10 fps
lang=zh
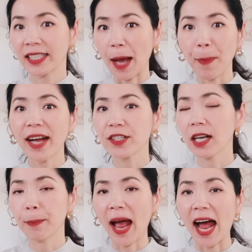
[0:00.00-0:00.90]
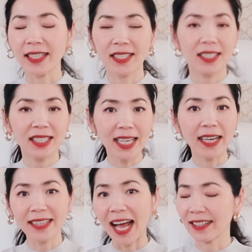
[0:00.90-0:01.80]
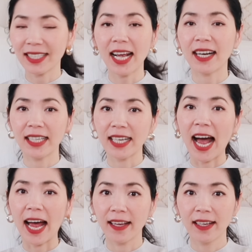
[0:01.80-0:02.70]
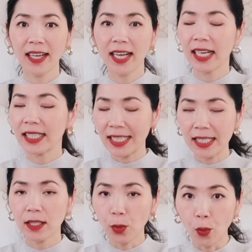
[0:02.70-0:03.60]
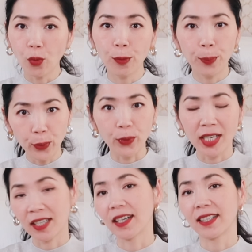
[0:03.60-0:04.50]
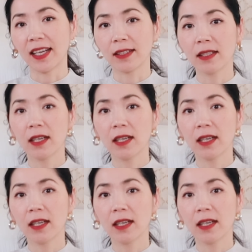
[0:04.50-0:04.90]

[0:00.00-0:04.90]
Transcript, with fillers: 哪怕这个牌子再大再厉害，几乎不可能